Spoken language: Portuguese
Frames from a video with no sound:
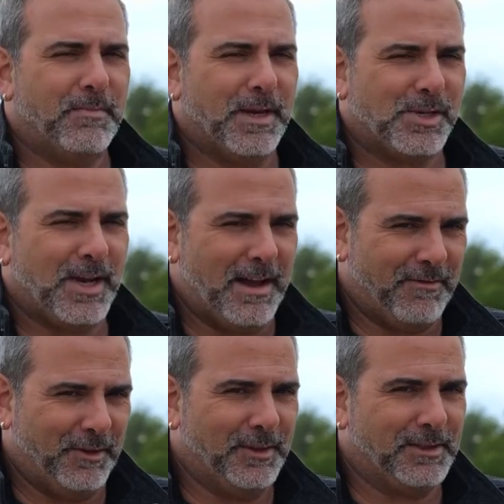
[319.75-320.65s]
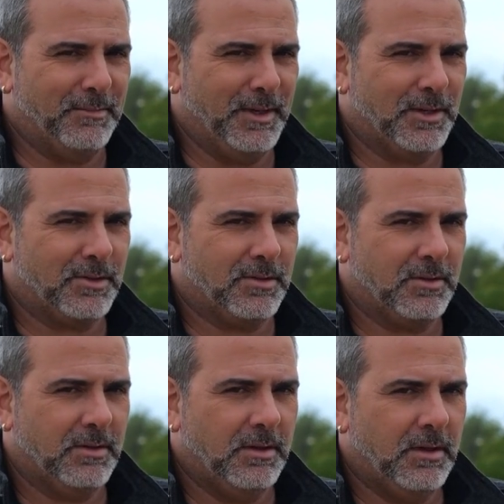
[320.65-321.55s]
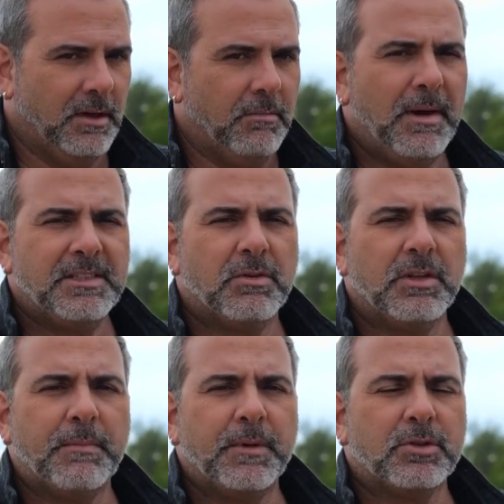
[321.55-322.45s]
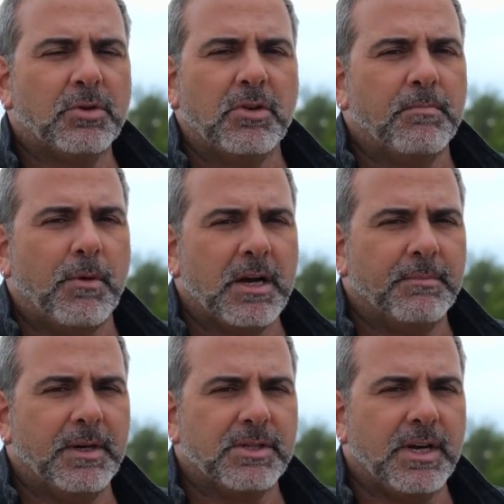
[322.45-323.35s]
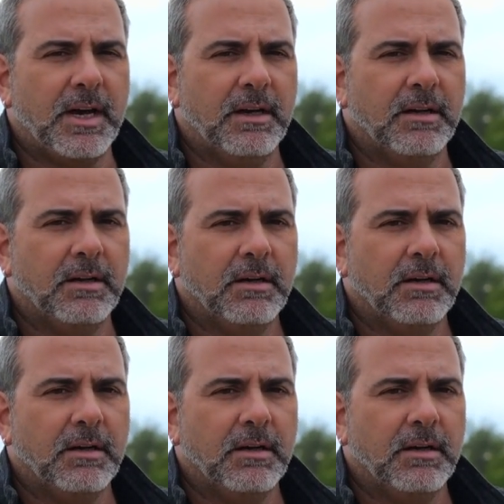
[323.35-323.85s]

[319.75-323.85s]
beijar vendo esse beijo? Mas e quando a pessoa não pode beijar?